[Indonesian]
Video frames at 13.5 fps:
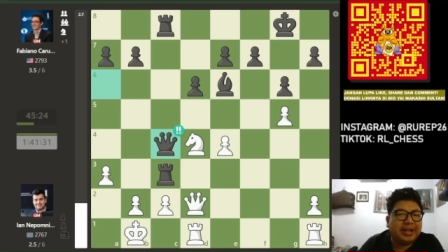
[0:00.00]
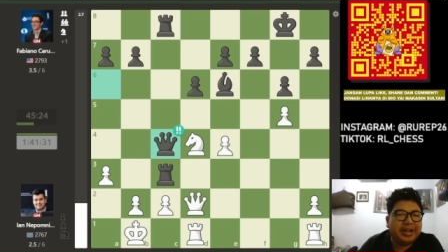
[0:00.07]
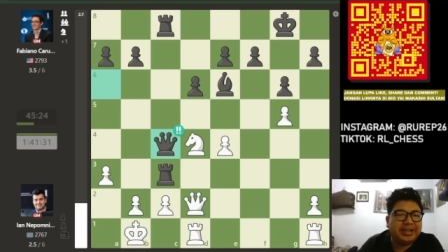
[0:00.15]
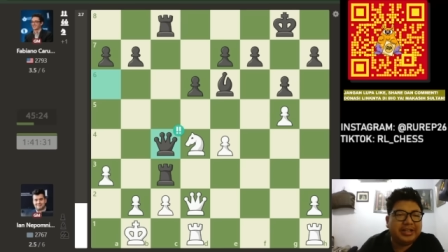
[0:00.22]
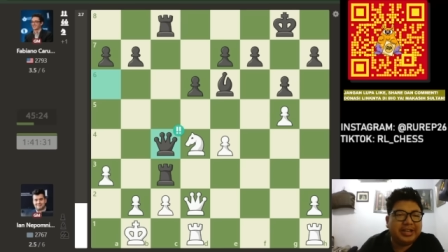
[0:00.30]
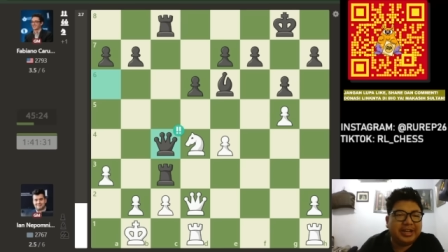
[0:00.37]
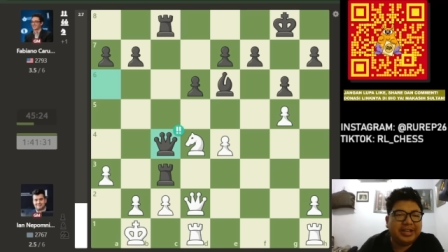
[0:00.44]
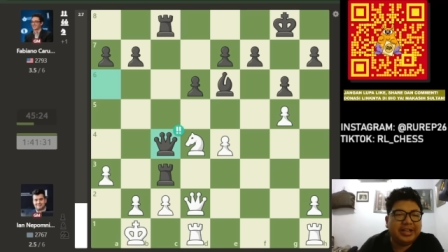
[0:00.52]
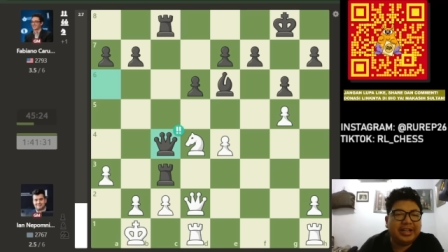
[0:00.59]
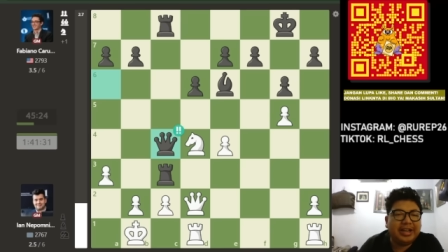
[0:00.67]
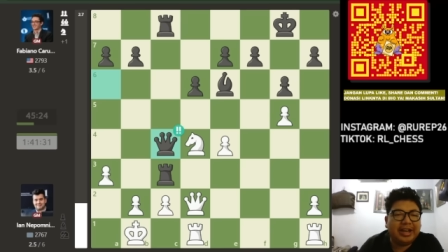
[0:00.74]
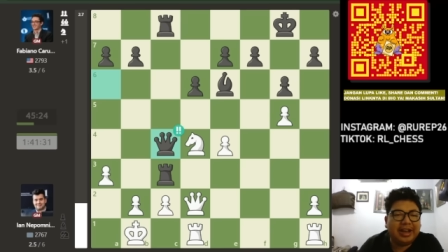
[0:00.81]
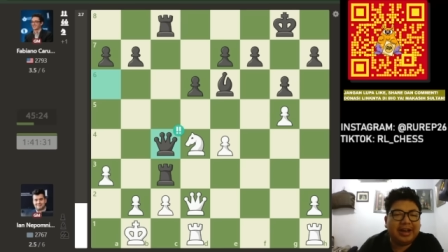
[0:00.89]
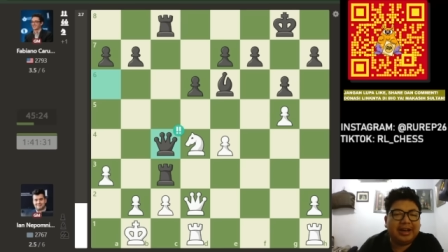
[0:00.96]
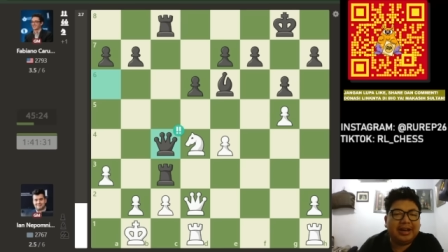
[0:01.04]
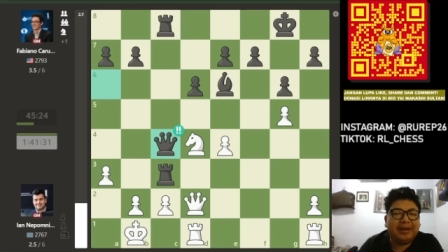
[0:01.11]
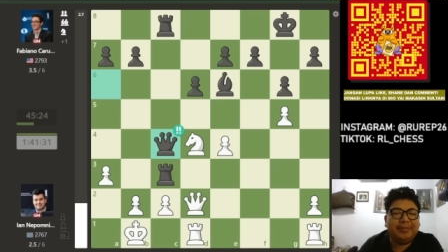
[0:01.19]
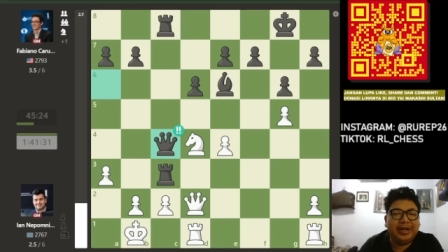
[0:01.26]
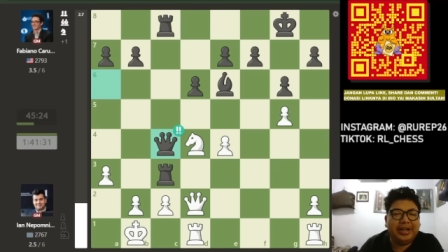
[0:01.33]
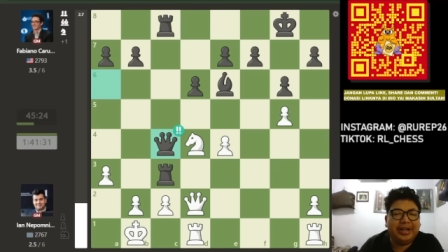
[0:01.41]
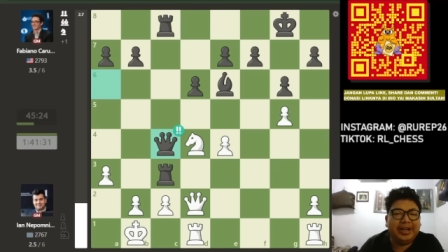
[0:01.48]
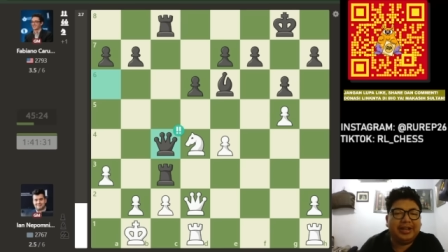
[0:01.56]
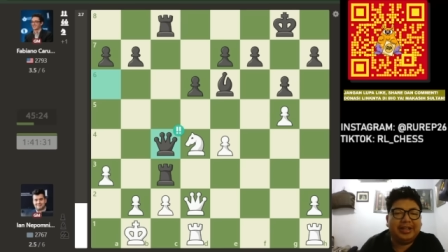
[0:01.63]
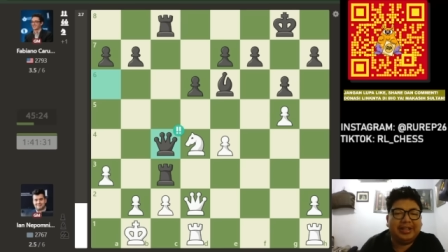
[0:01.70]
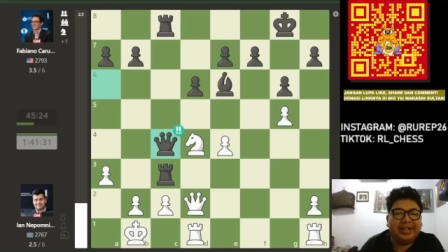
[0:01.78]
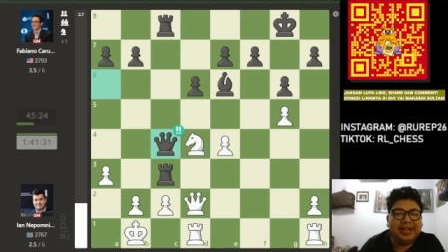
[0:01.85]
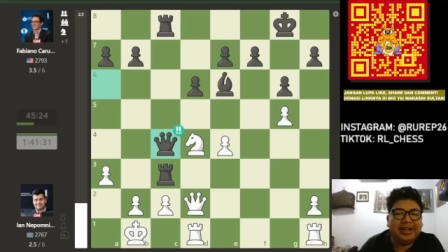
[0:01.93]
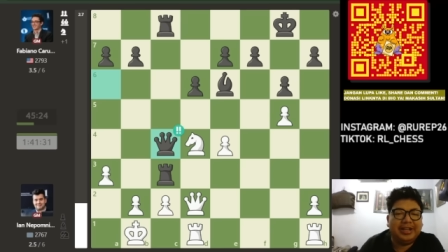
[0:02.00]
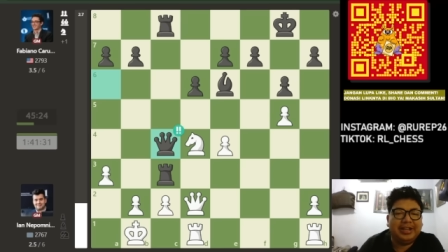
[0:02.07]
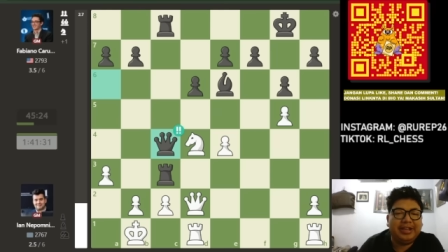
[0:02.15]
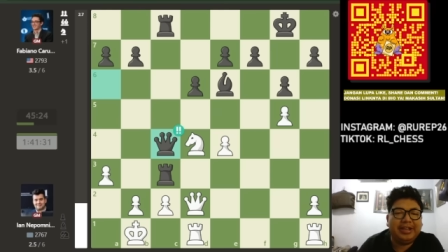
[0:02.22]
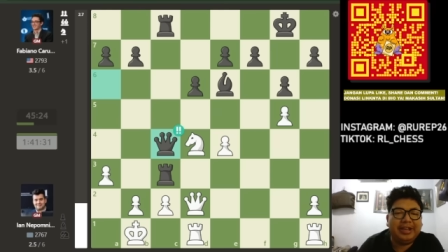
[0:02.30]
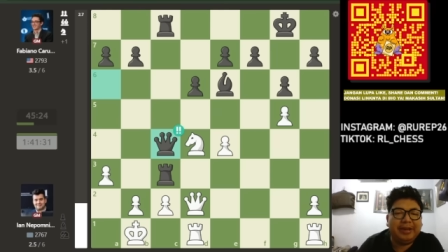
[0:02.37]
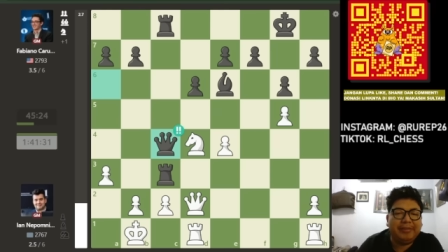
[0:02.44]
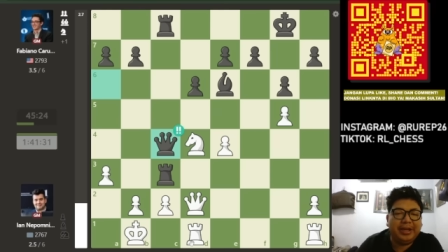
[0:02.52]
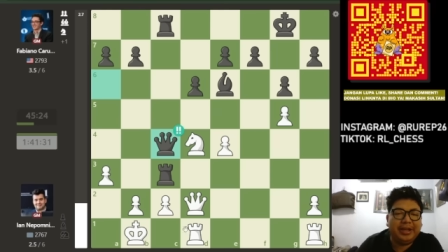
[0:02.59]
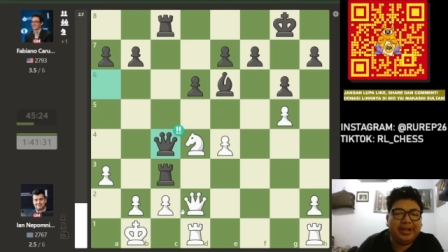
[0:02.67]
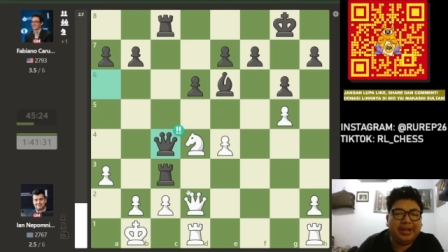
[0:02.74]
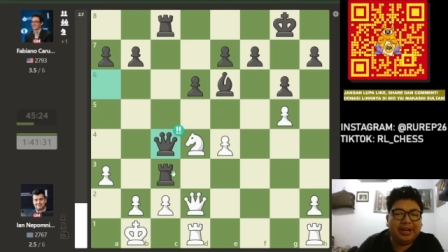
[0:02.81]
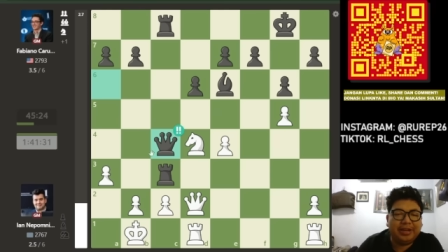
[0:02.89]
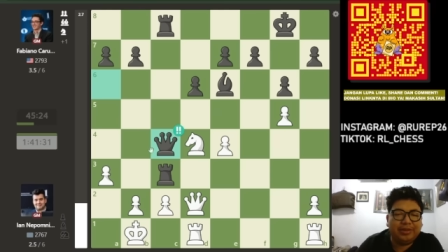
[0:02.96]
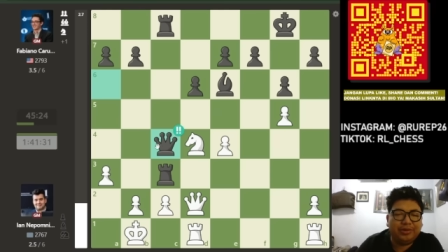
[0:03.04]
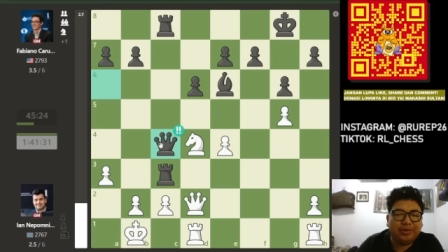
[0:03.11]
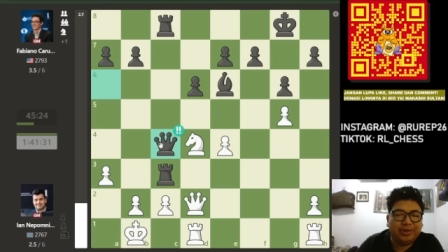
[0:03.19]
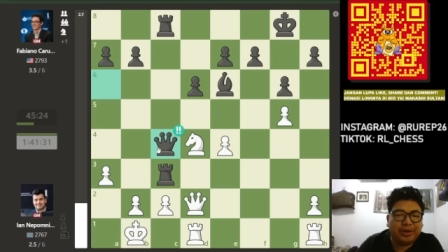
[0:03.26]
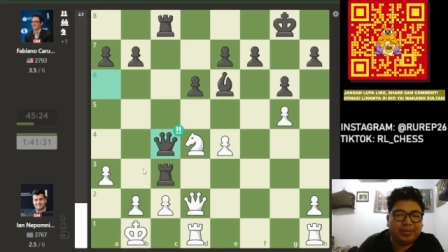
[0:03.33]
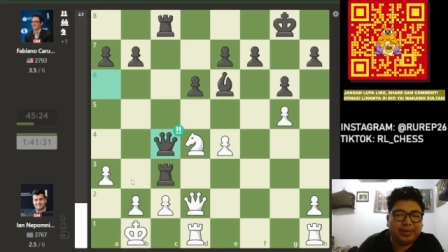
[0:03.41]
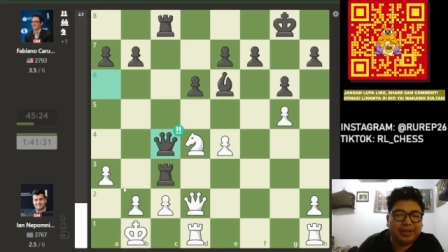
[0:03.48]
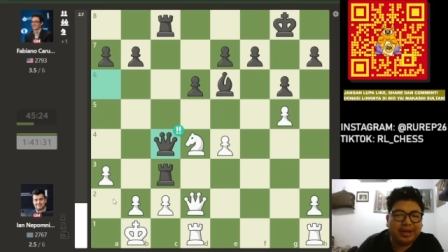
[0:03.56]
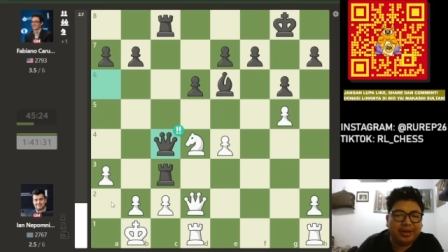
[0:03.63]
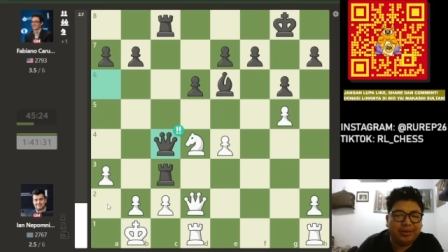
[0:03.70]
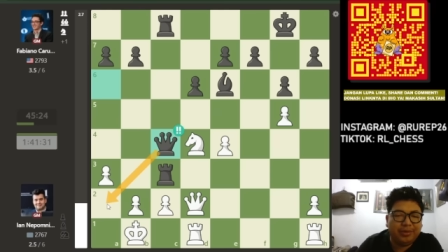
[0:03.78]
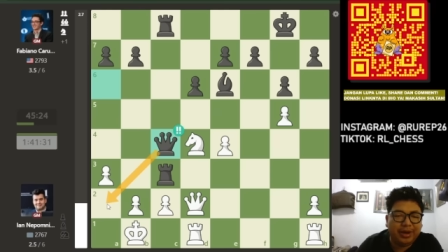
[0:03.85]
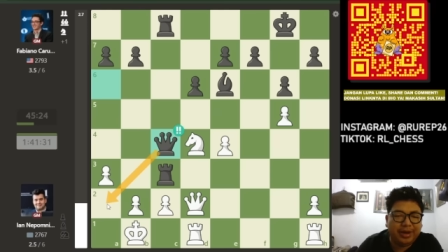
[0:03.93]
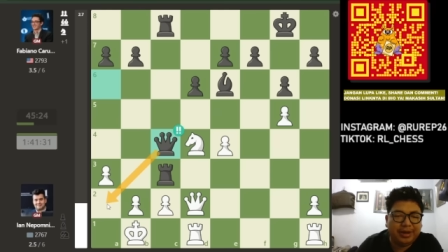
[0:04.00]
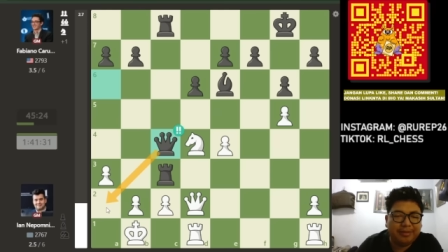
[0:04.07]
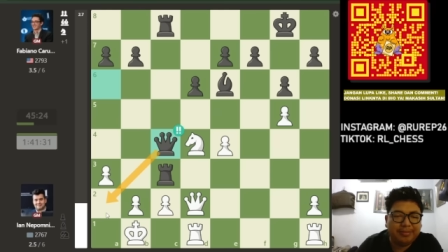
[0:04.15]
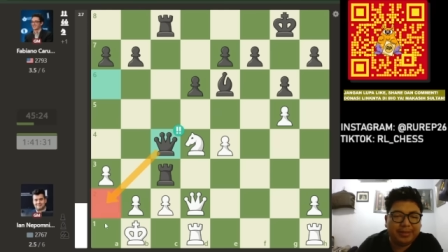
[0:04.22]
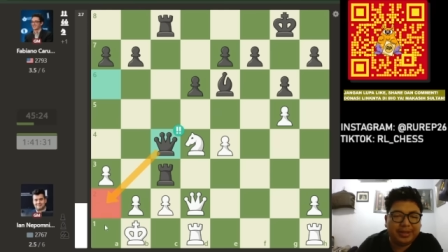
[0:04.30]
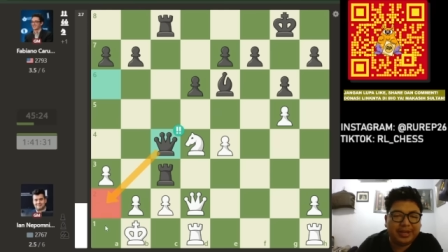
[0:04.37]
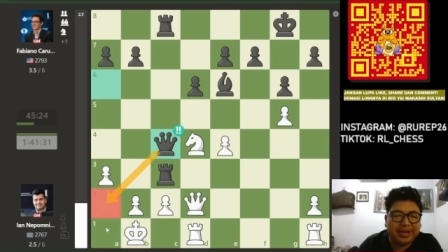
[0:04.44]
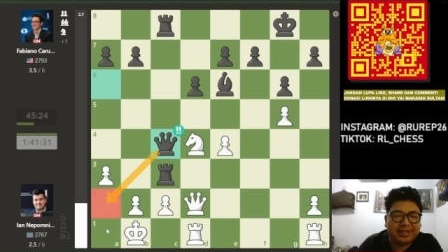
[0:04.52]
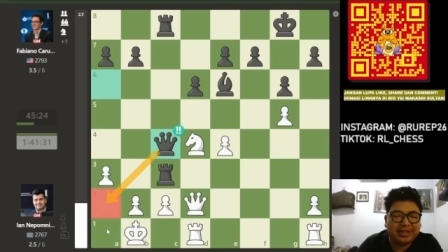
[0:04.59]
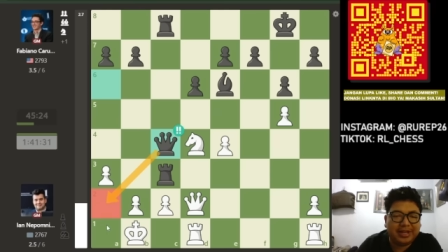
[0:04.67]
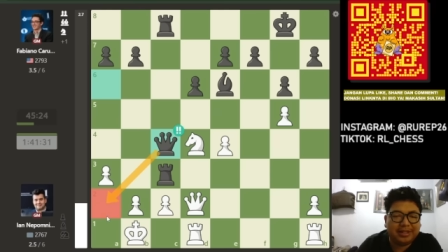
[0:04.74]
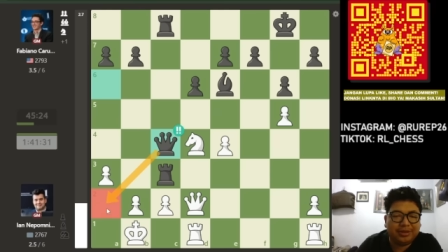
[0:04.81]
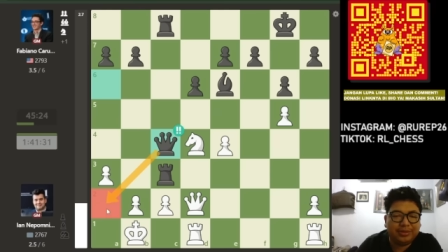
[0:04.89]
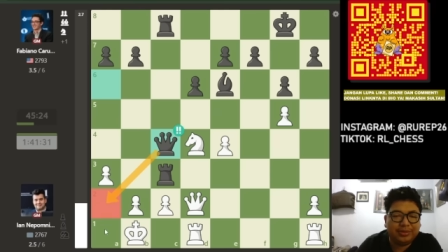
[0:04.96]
dan jadi langkah brilian ketiga di game ini dengan tujuan menteri A2, menteri A1.